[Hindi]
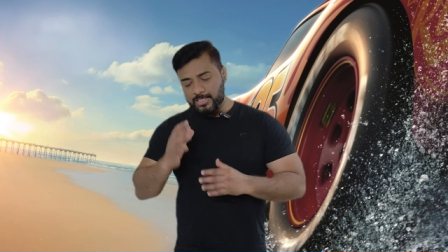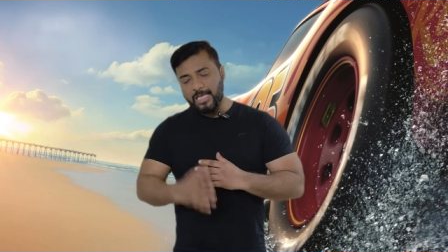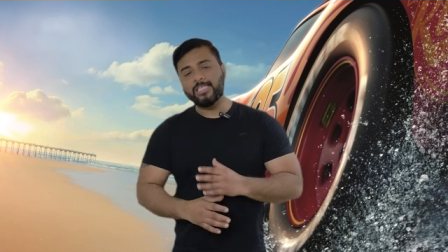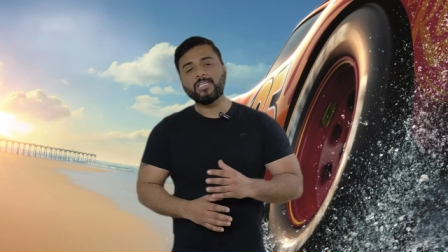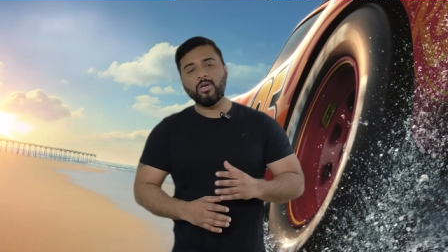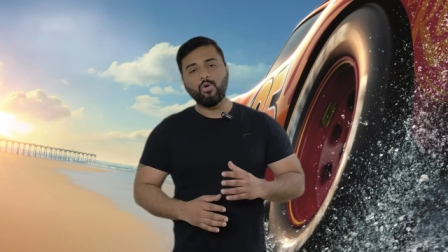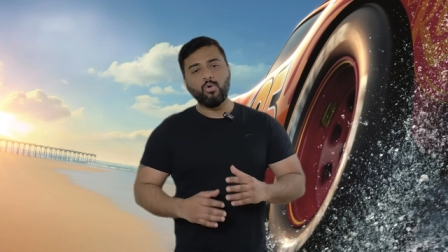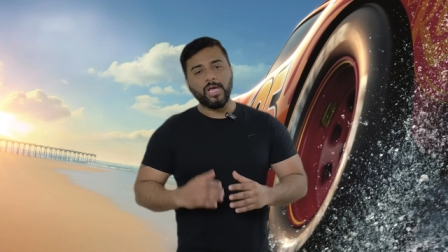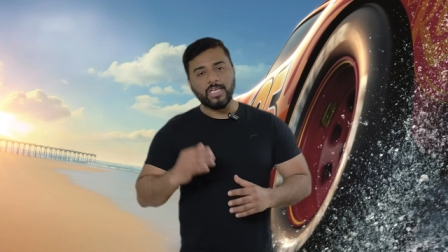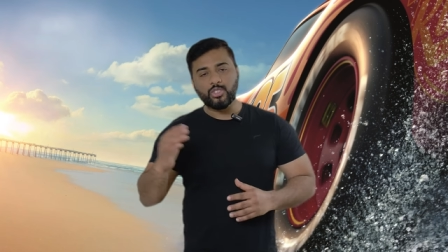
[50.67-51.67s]
ज़्यादातर
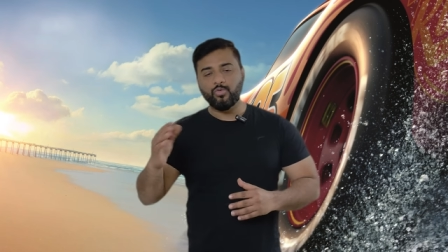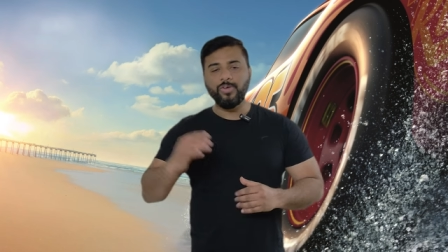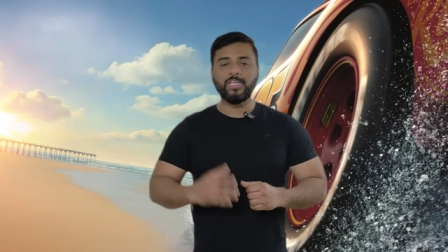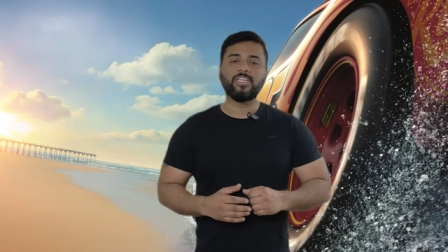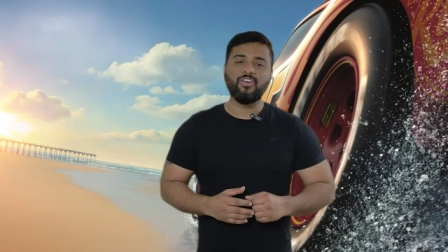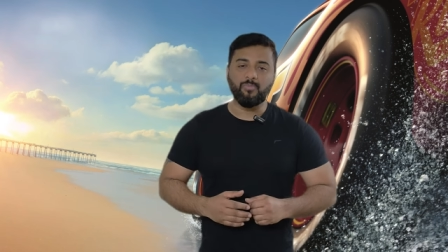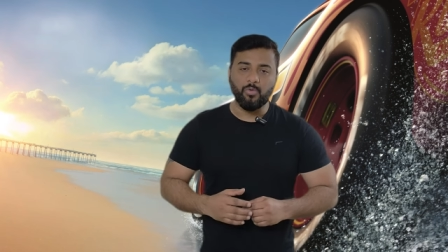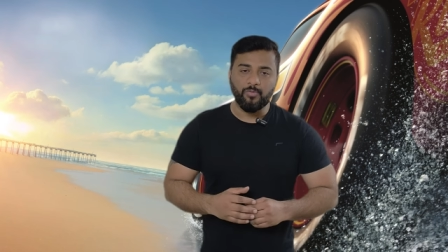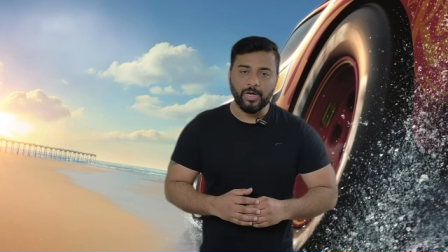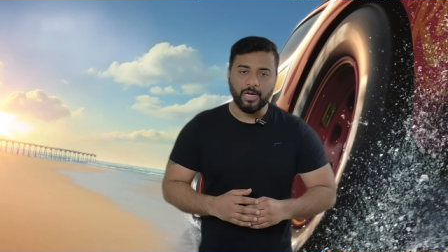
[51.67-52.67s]
लोग एस की तरफ
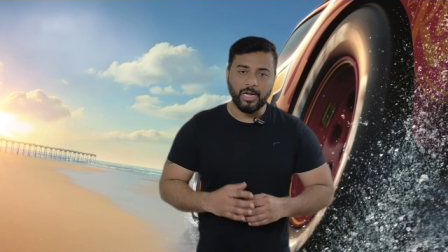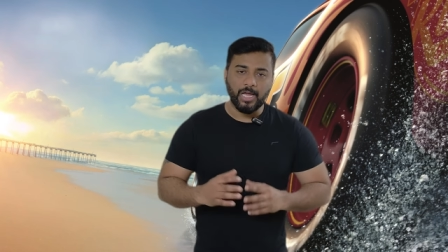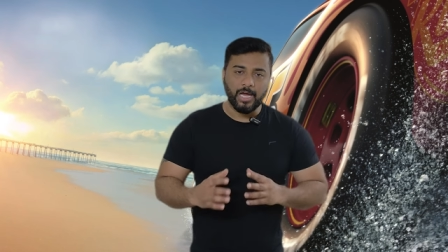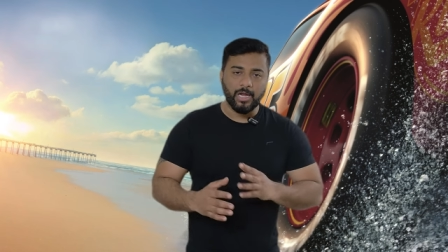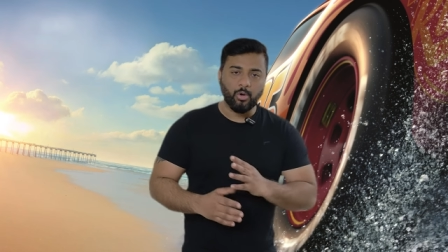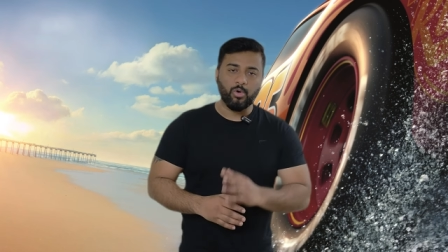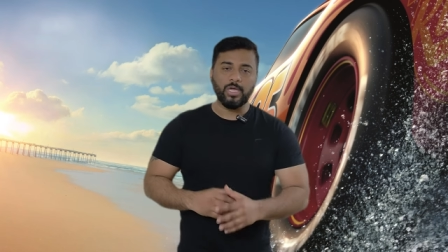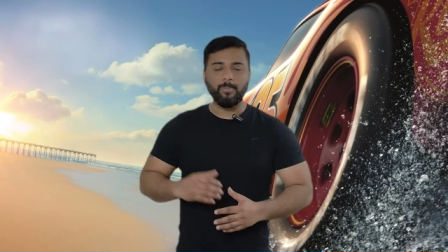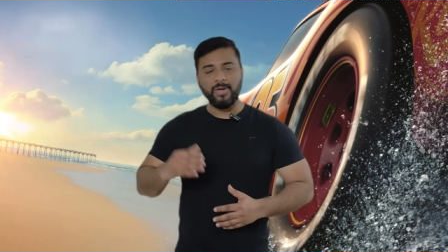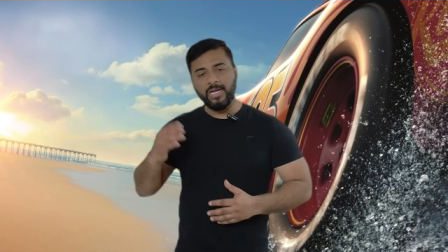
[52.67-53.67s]
मूव कर रहे हैं हर
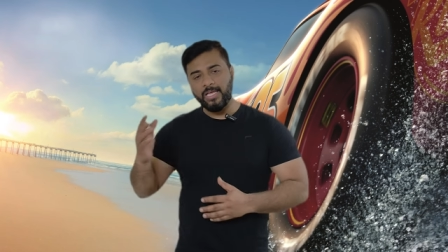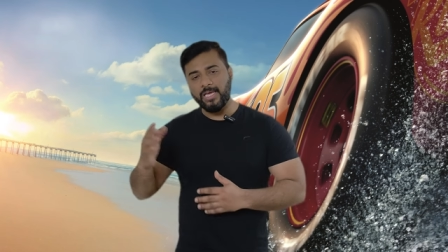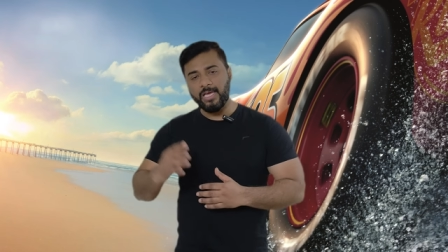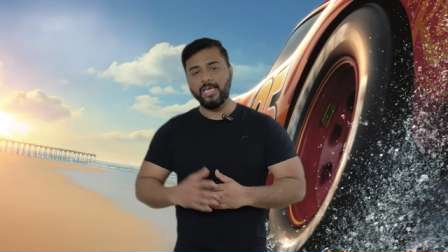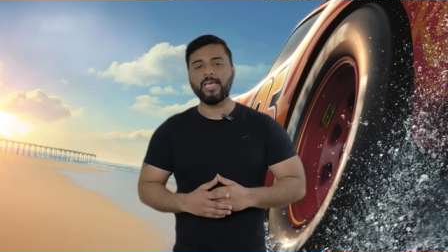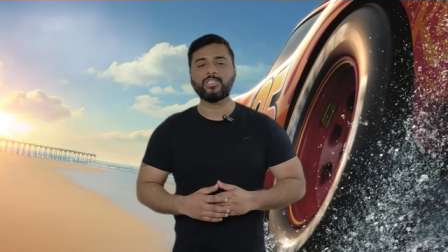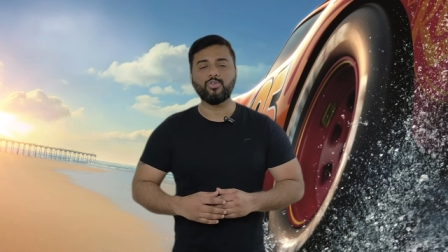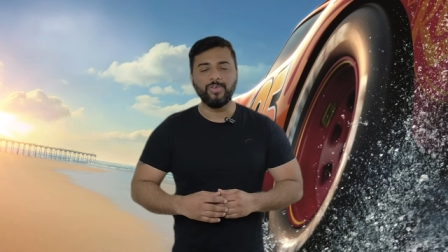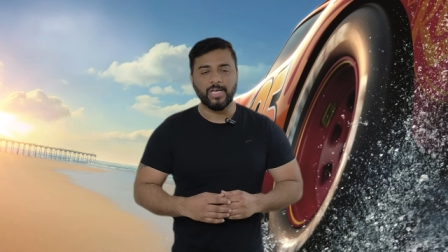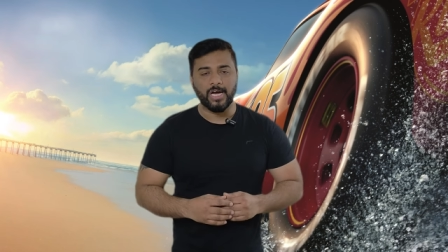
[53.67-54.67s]
कोई अपने लिए एक
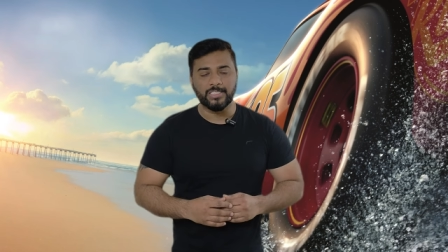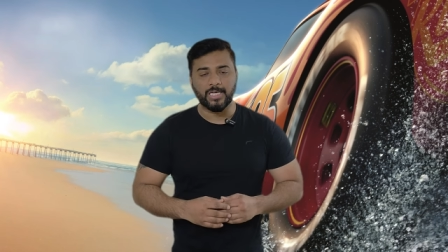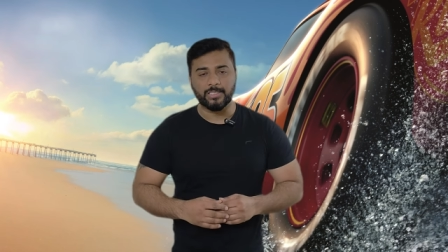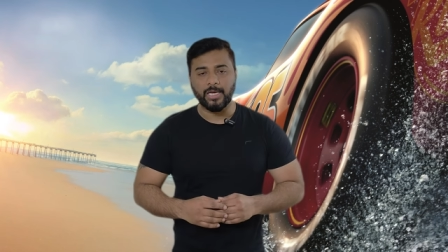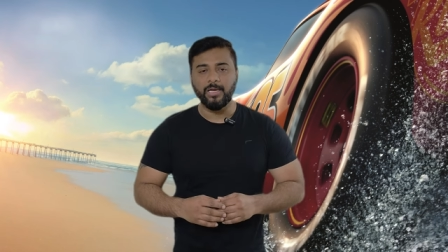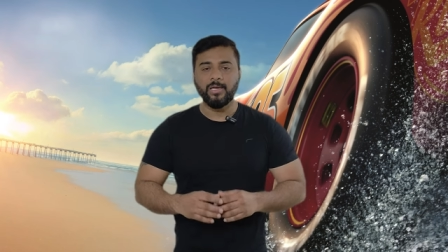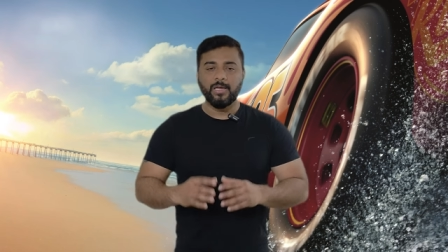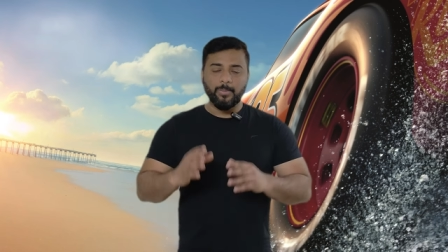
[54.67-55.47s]
एस कार चाहता है